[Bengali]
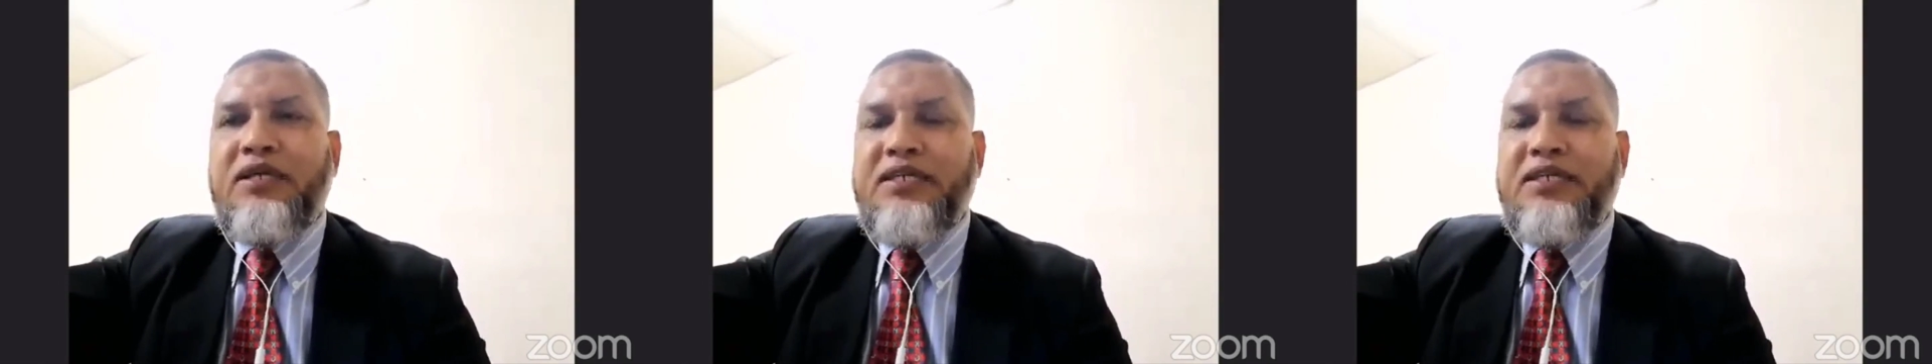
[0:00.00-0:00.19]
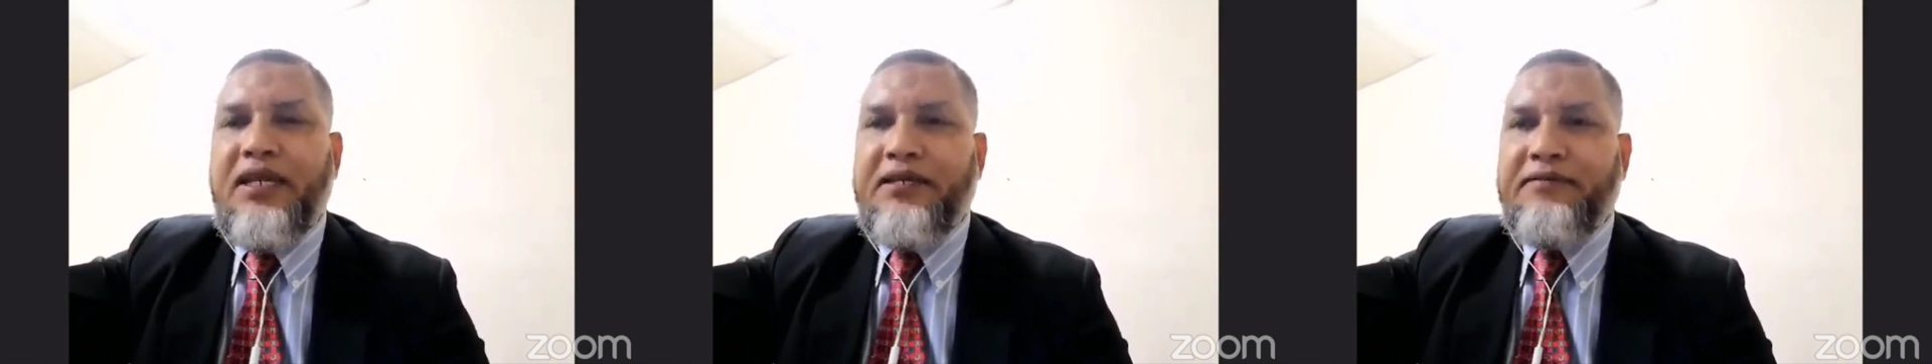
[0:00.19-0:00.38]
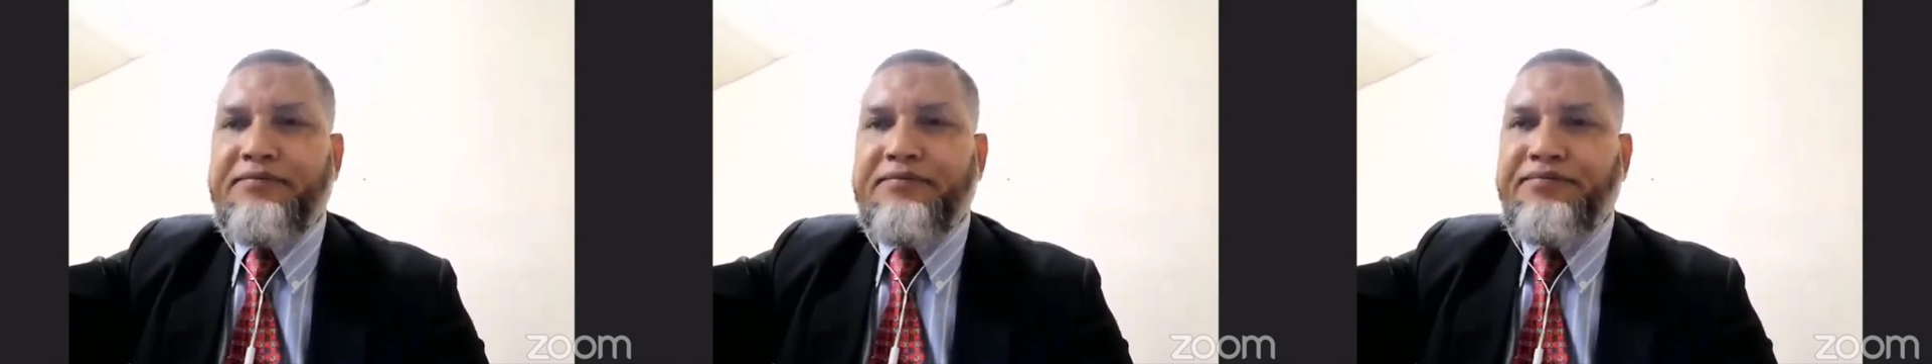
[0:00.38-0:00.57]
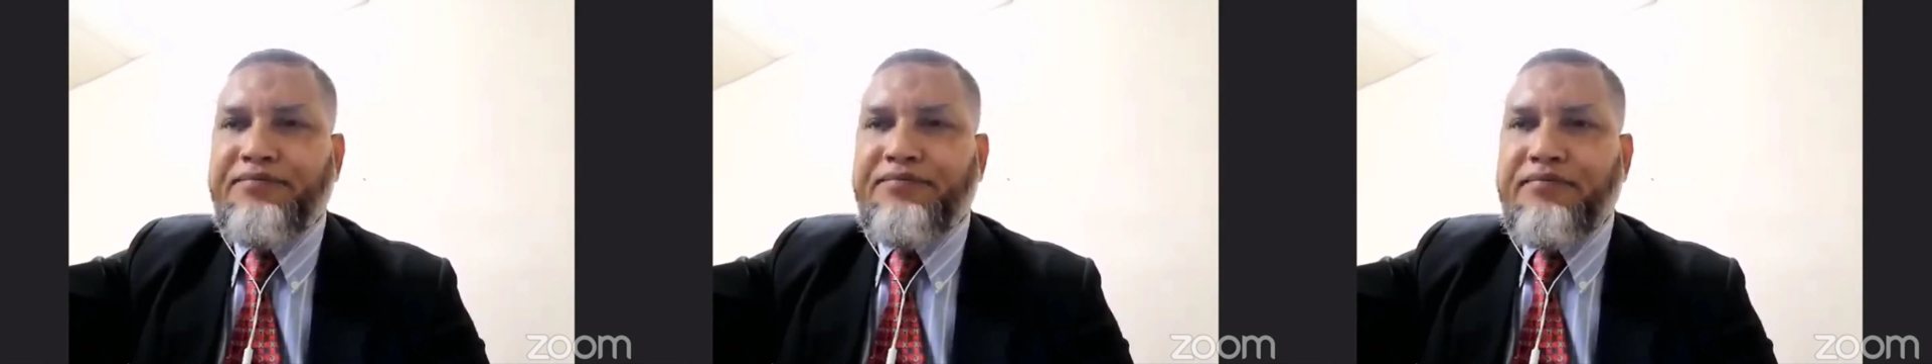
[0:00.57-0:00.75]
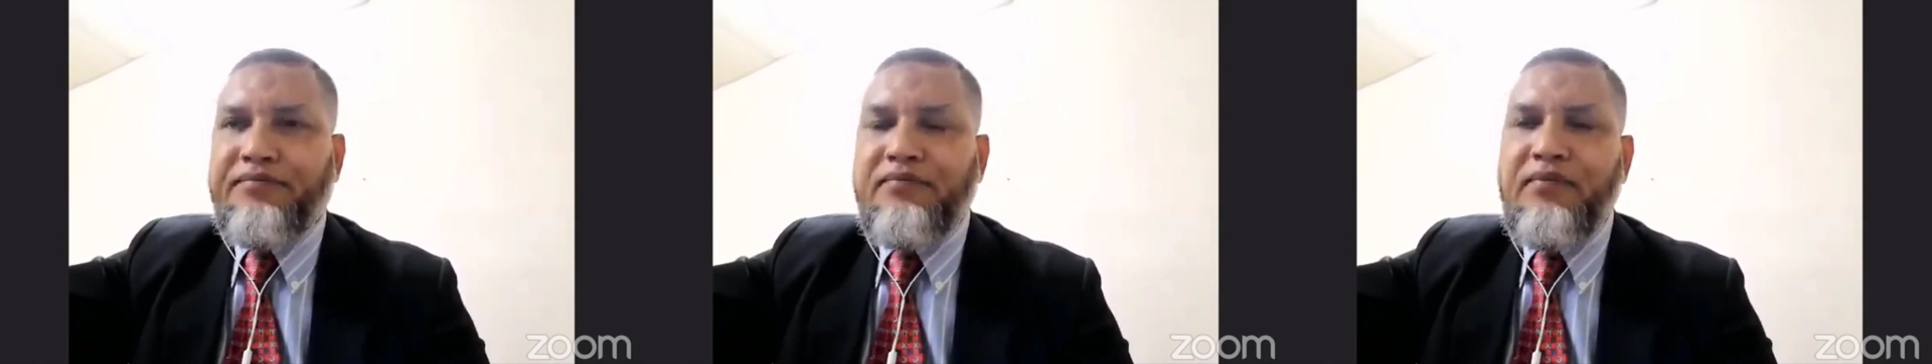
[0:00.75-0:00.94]
জানে
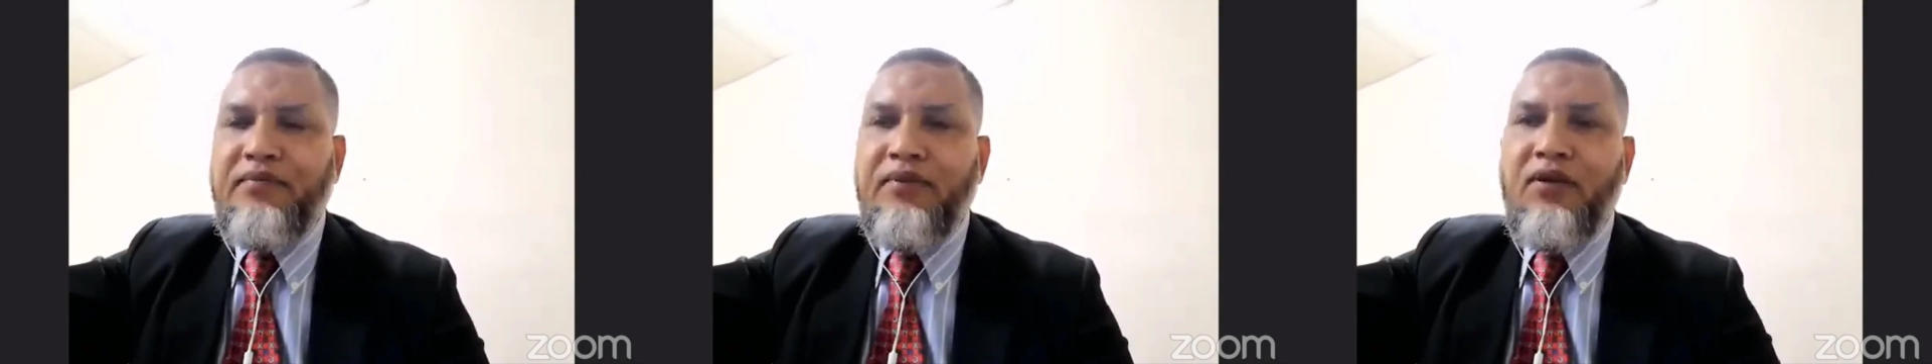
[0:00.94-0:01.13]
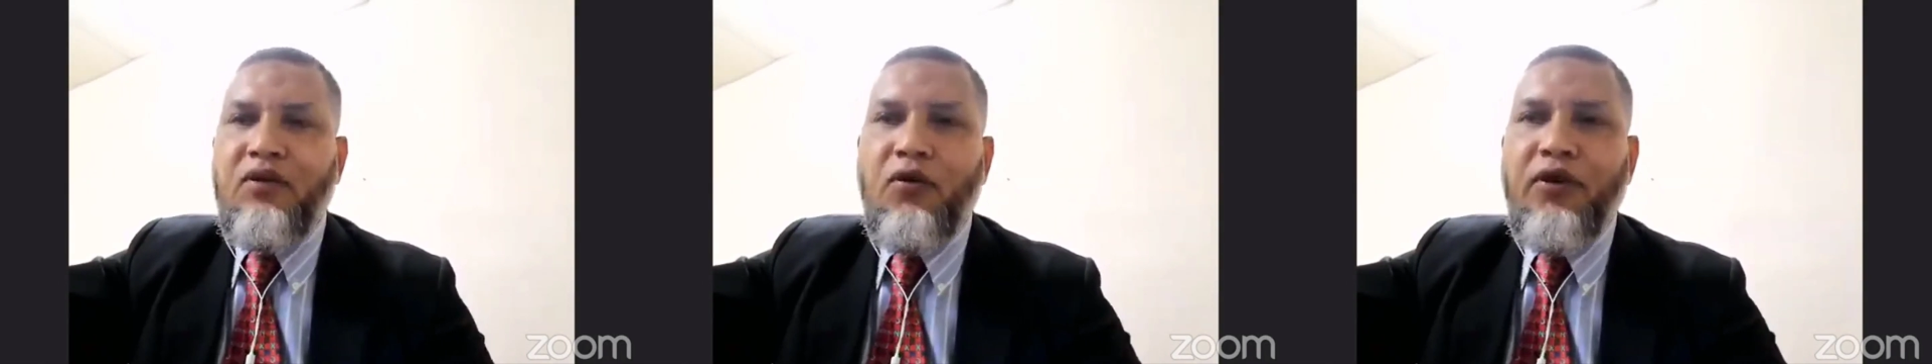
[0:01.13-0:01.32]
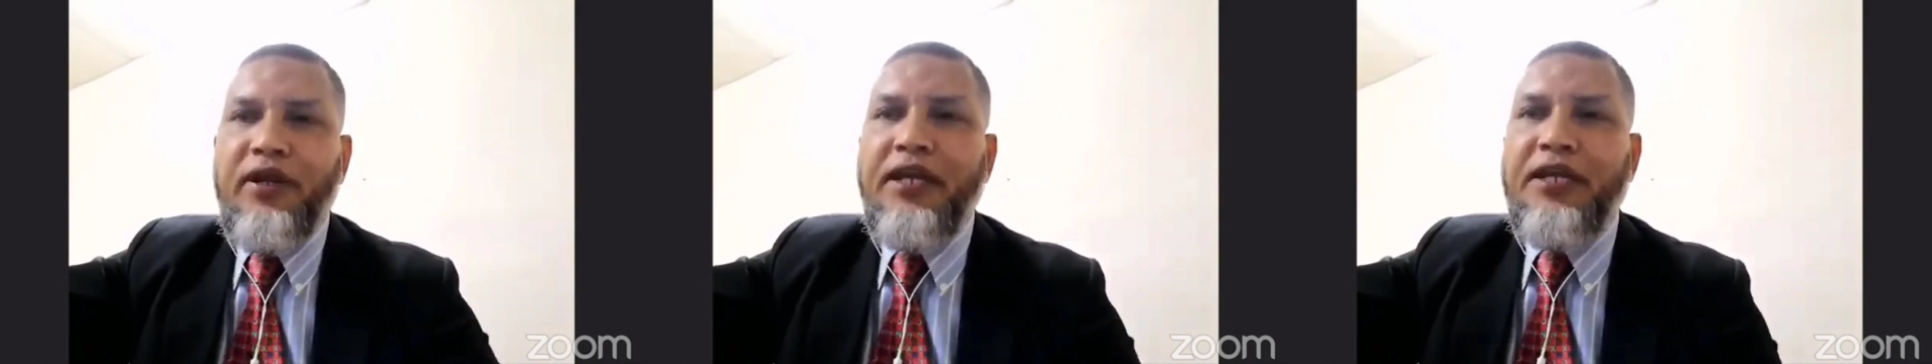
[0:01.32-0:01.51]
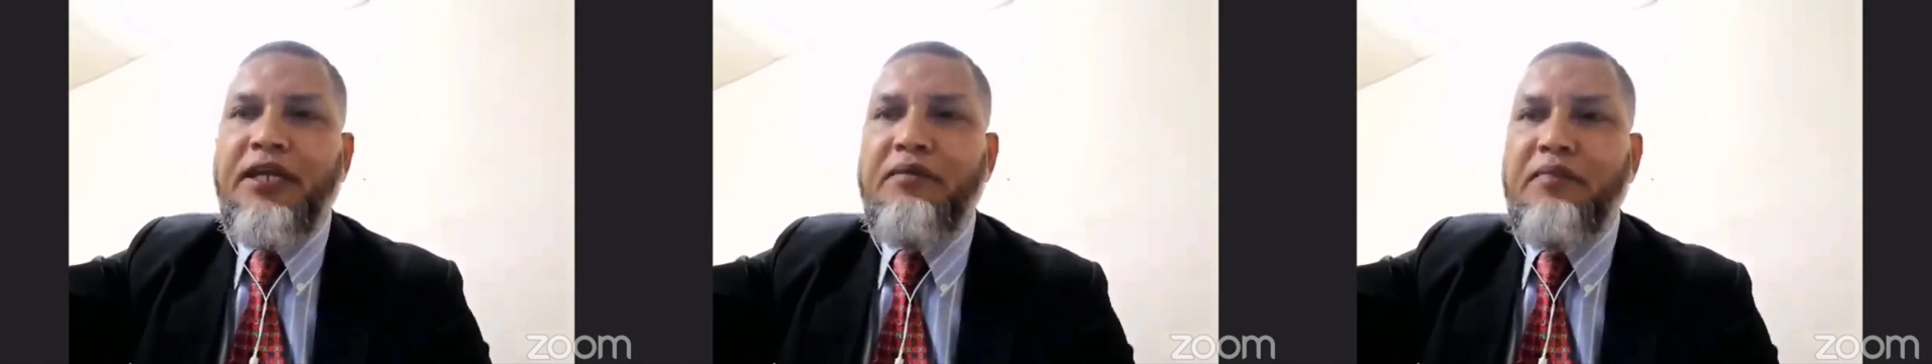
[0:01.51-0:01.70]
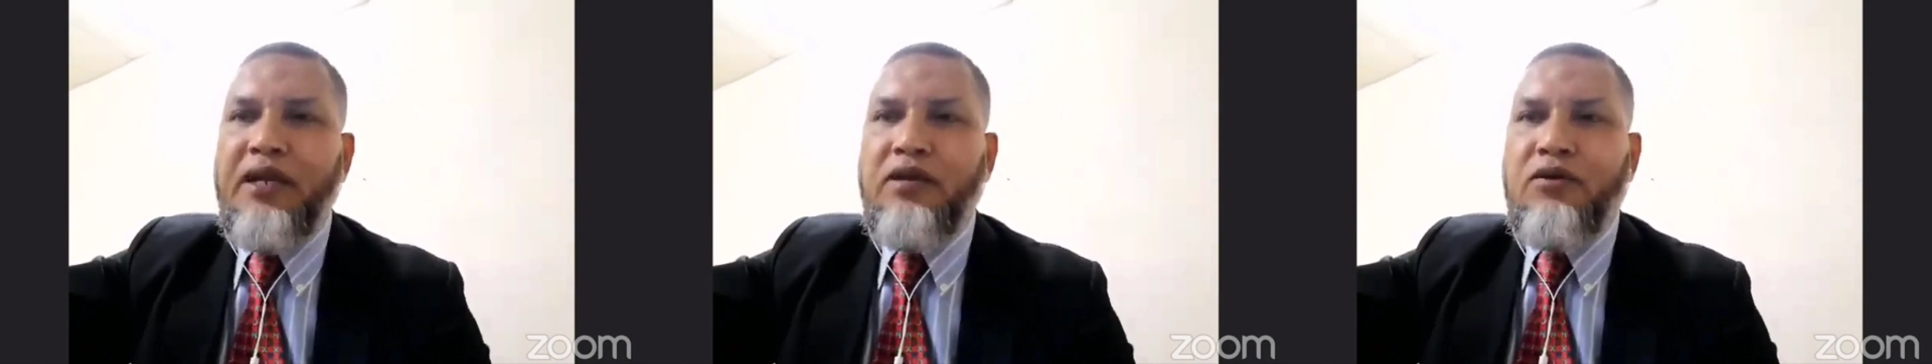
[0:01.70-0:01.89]
অনেকে
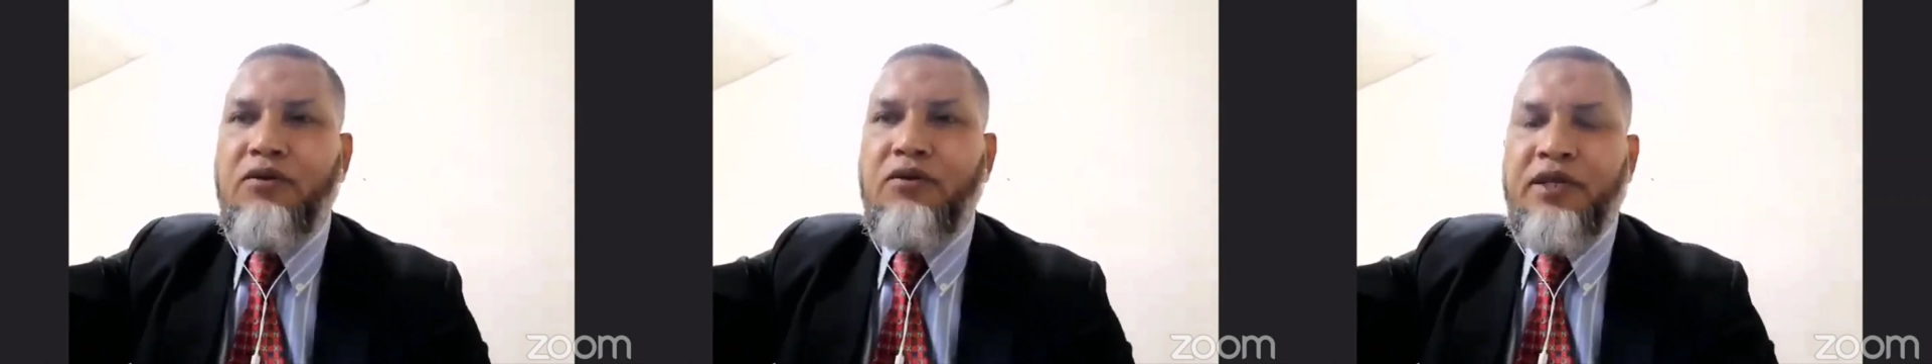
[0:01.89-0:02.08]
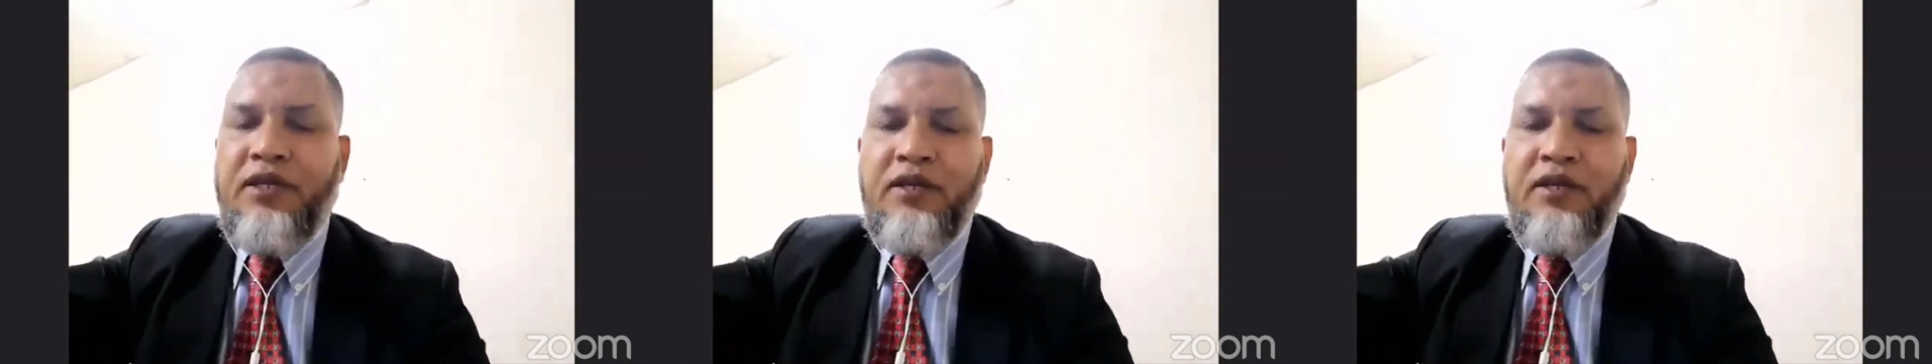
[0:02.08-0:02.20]
ডিমান্ড করে